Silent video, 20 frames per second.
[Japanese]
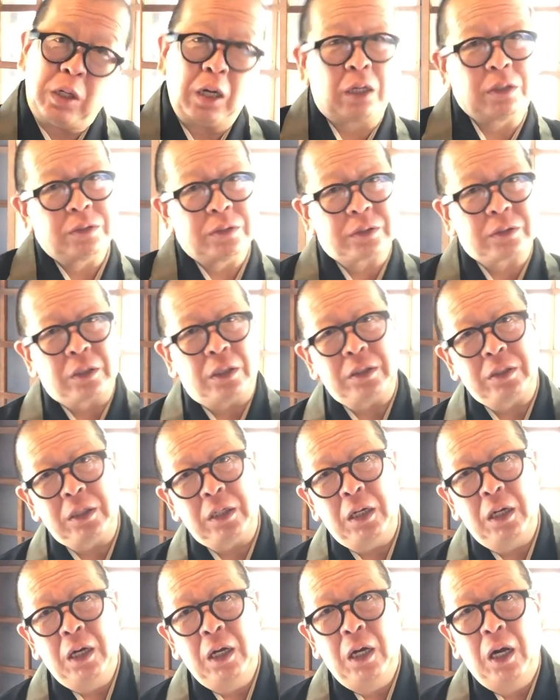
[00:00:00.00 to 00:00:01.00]
があるんですからね
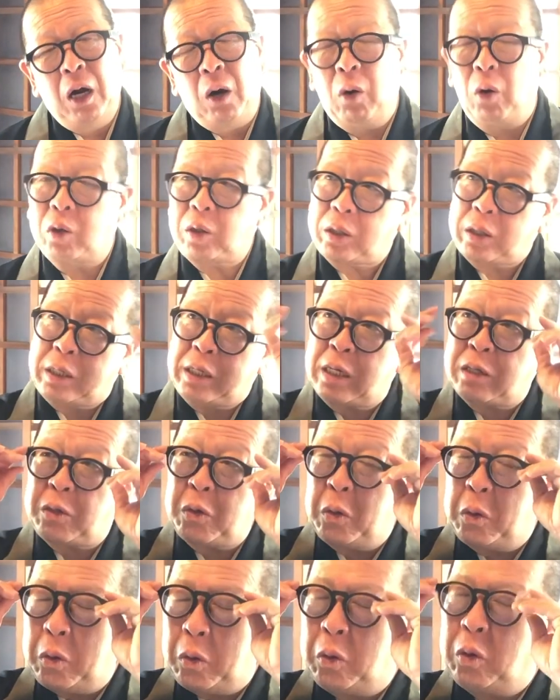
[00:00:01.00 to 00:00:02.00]
法華
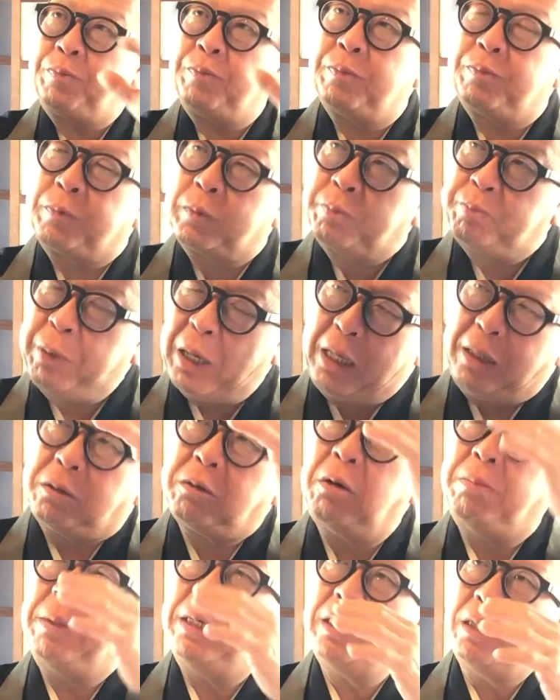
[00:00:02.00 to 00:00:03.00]
経をバッ
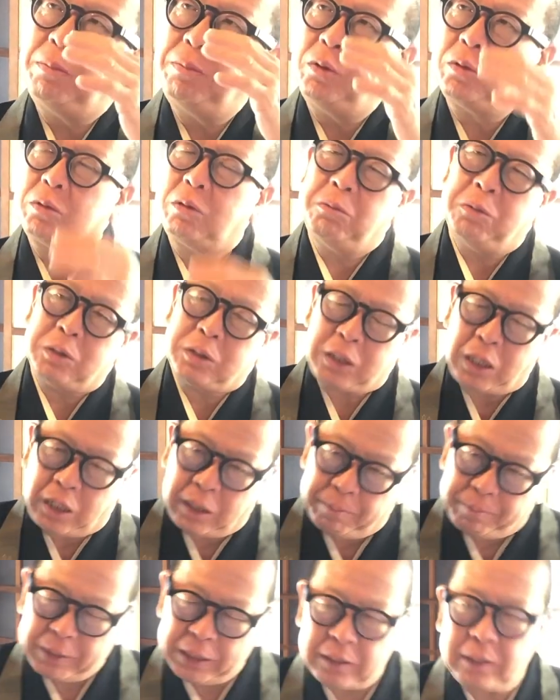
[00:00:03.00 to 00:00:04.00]
と学ぼうと思った
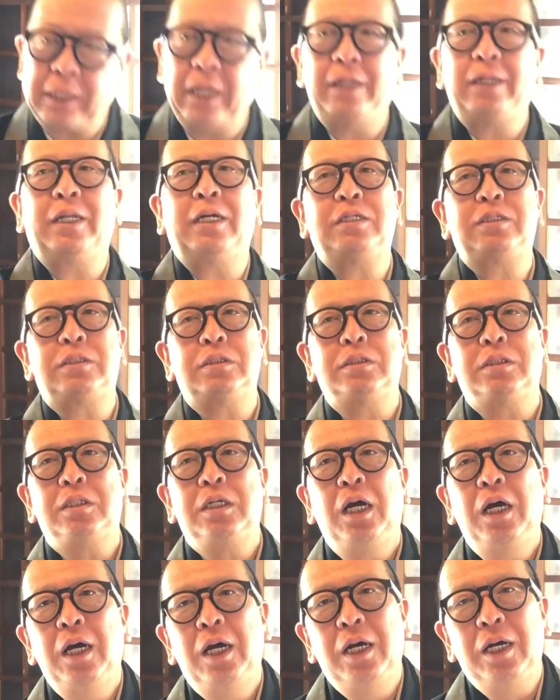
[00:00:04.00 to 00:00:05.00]
らやっぱり天台宗
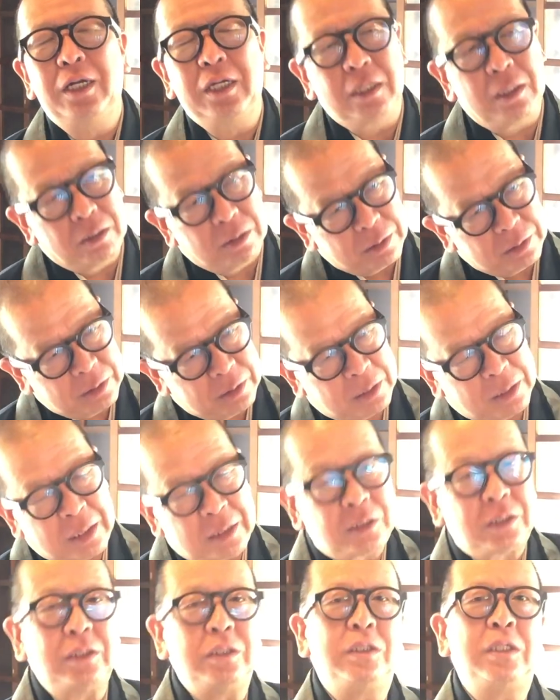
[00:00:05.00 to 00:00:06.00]
いろん
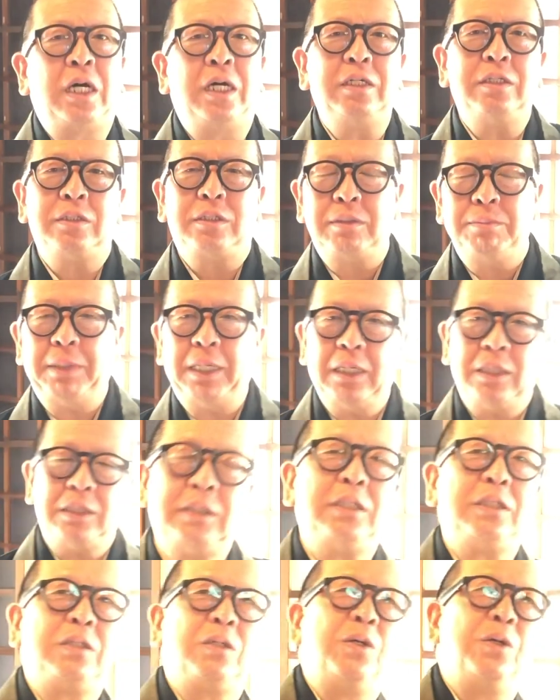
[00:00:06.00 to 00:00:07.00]
な宗派の素晴ら
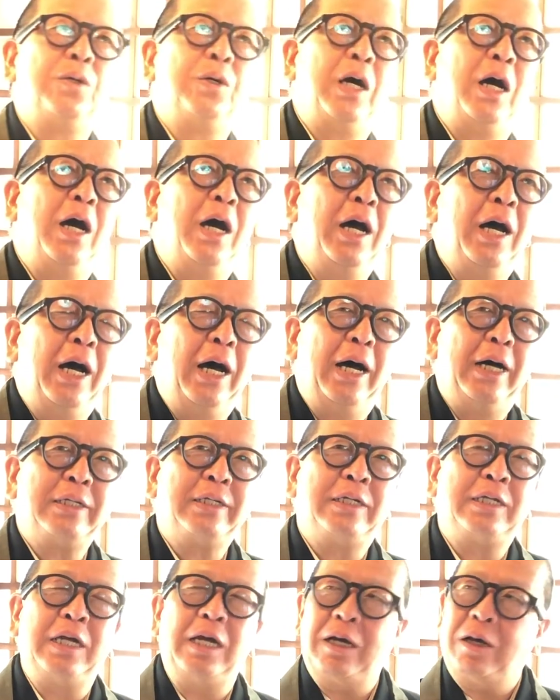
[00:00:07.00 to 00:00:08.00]
いところがあっ
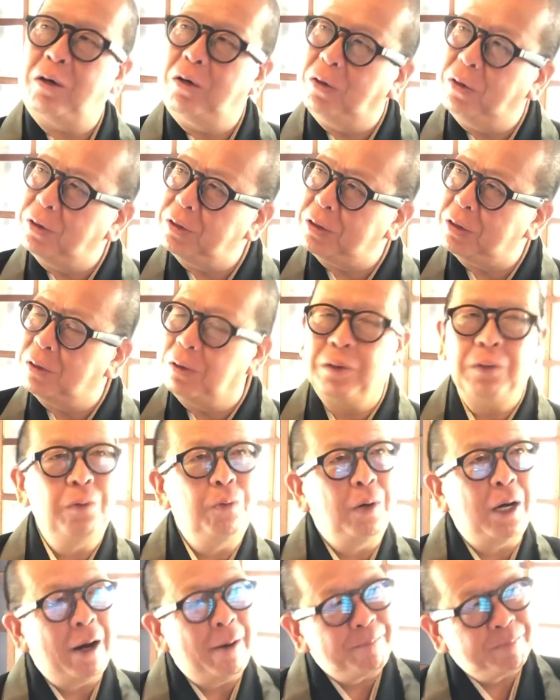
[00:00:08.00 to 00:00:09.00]
てこう日
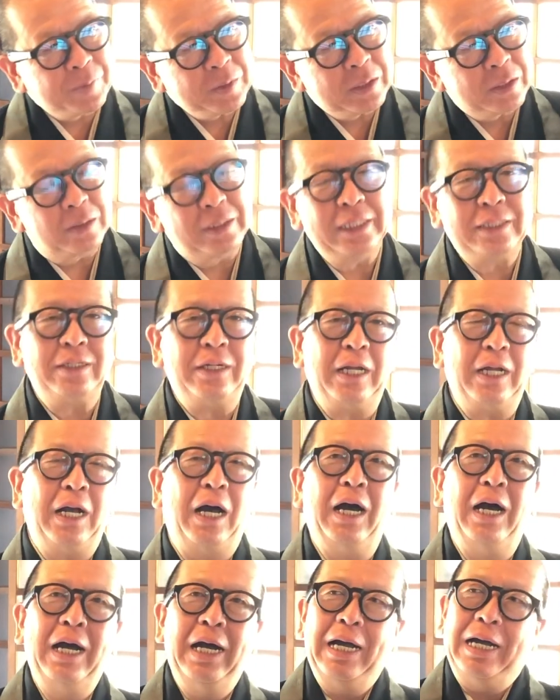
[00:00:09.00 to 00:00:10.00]
本はそれぞれ
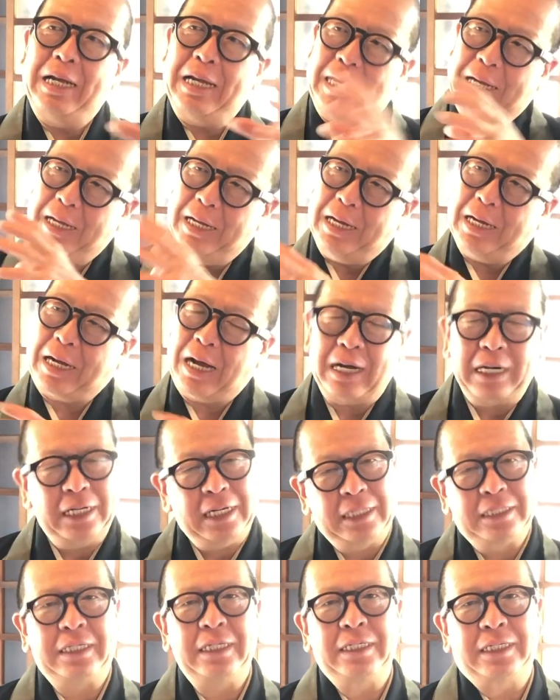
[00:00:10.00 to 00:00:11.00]
が、えー、
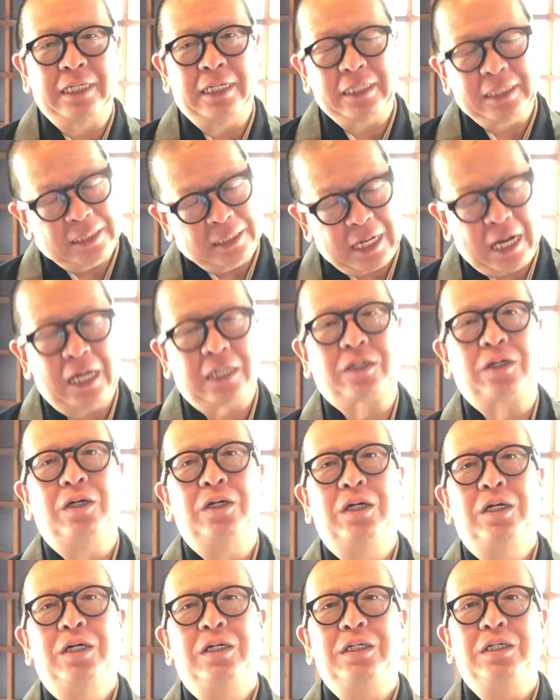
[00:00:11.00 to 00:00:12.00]
輝いていていいなと
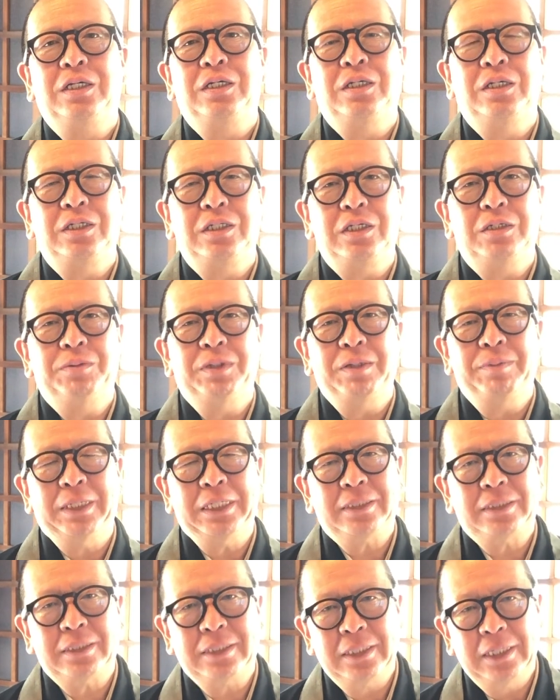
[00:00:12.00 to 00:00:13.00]
いうふうに思い
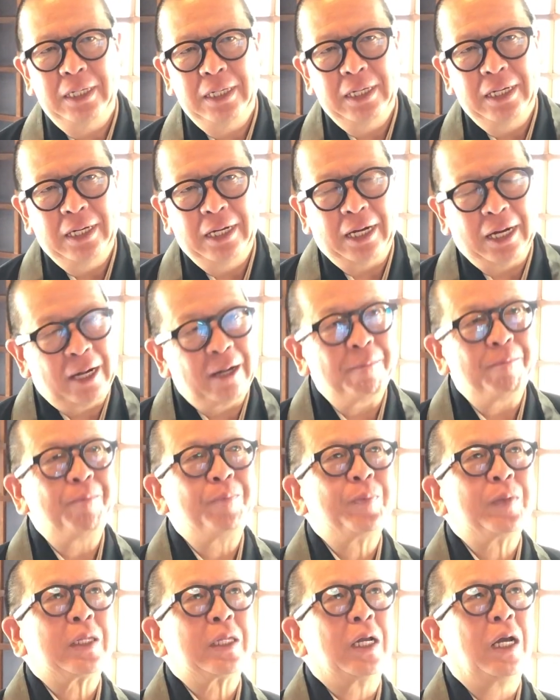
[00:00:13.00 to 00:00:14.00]
ます、はい
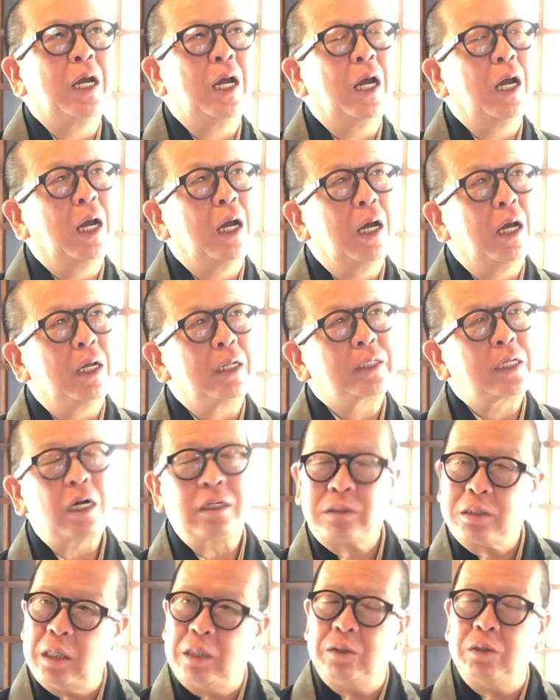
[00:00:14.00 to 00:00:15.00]
えー、た
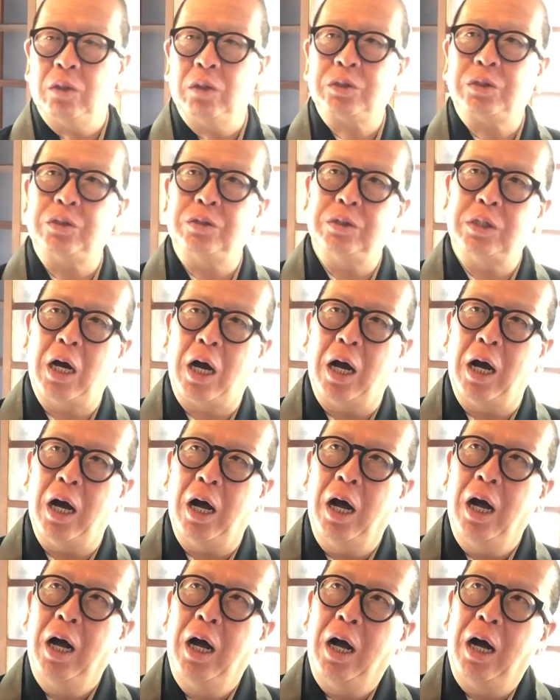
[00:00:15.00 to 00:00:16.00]
くさんの宗派
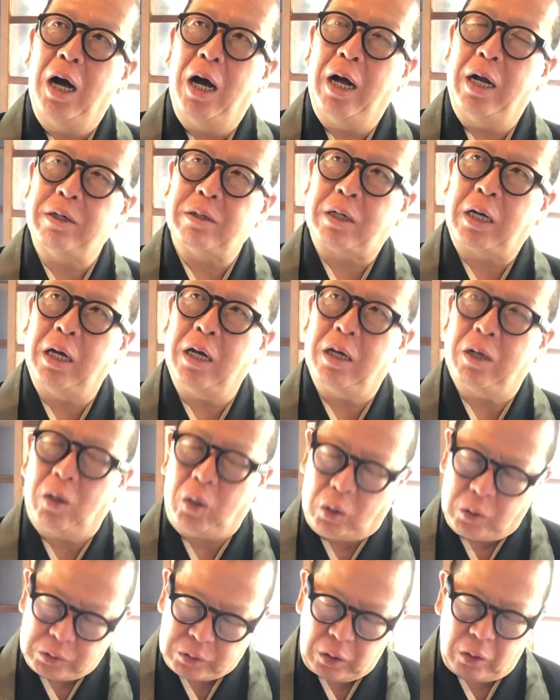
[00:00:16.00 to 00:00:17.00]
があるから
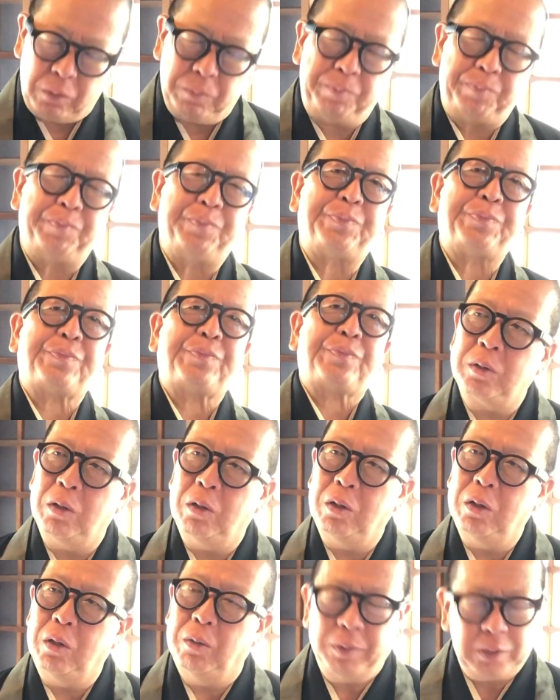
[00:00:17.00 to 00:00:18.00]
こそ
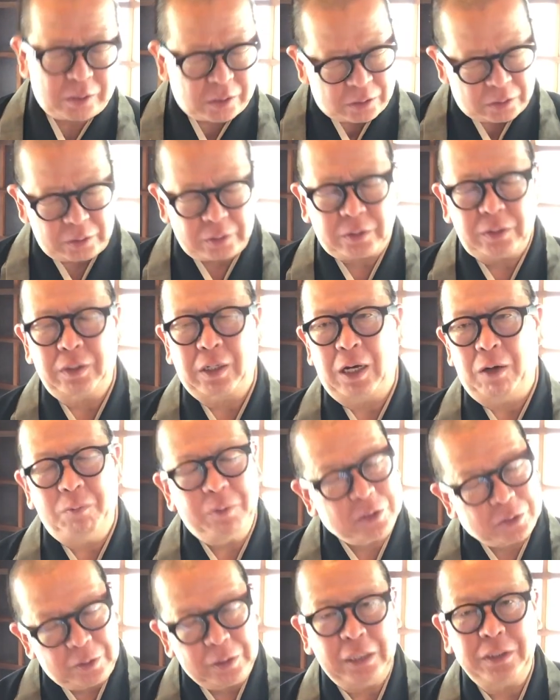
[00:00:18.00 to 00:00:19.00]
面白いというか
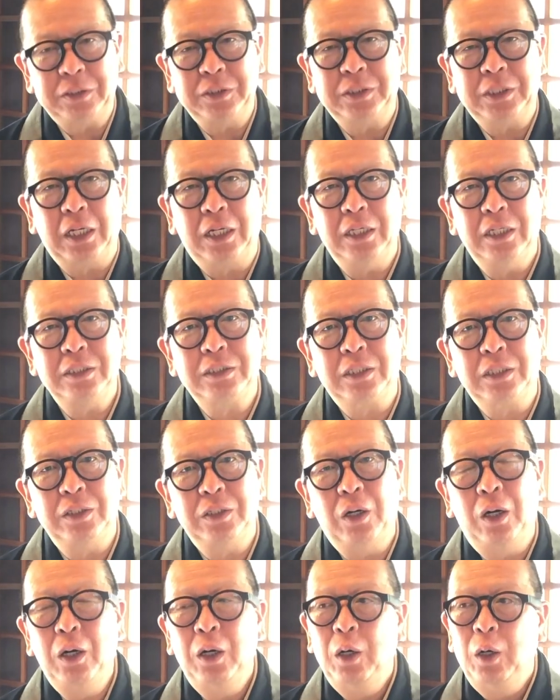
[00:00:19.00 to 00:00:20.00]
面白いなんて言っちゃいけないですけ
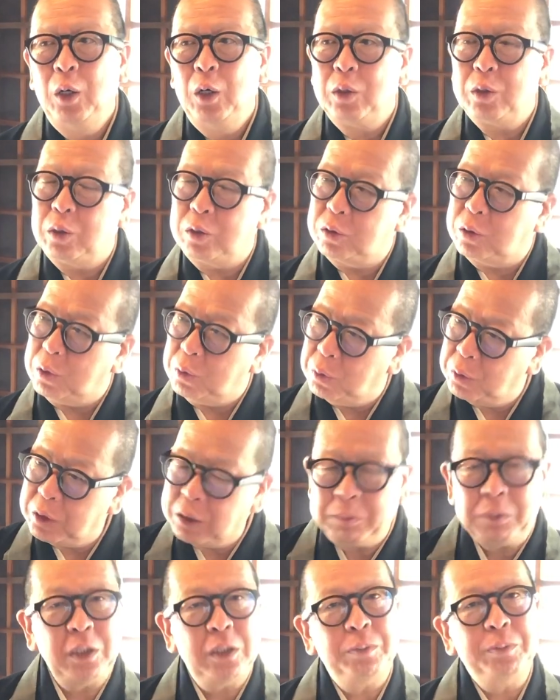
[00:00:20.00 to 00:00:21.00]
どだっていろん
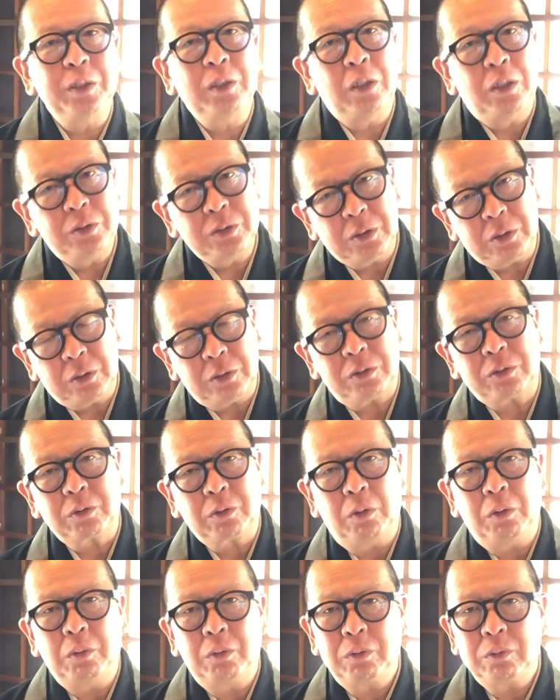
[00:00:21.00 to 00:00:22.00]
な学びがあるじゃないです
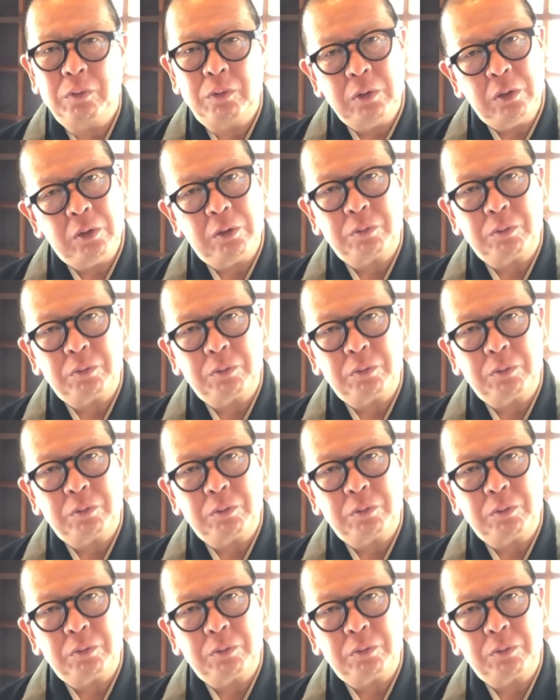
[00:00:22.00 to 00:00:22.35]
かね